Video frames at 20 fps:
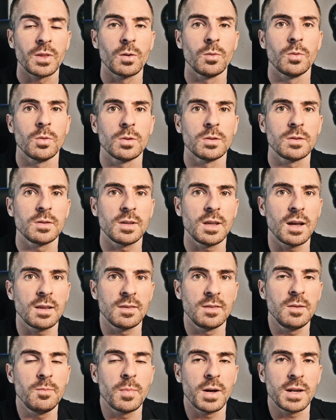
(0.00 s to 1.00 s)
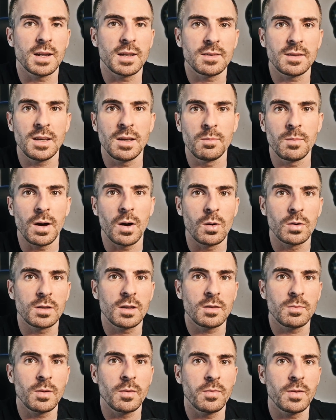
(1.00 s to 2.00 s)
Und dann sieht man das eben auch,
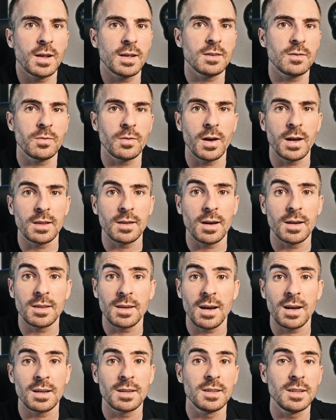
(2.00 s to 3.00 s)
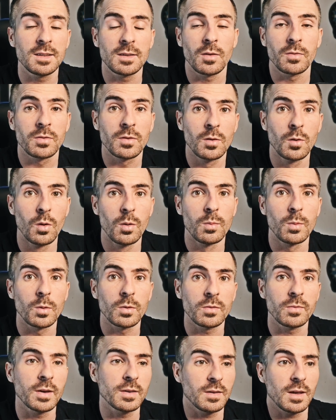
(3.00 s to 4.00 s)
dass man vielleicht zwei, drei Tage nicht aufs Klo
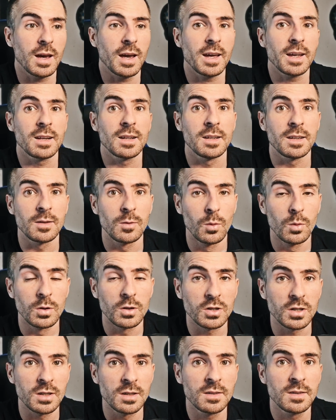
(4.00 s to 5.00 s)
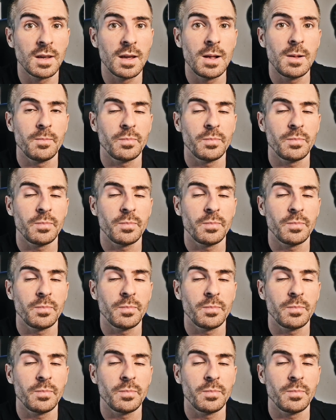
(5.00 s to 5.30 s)
muss, was eigentlich logisch ist,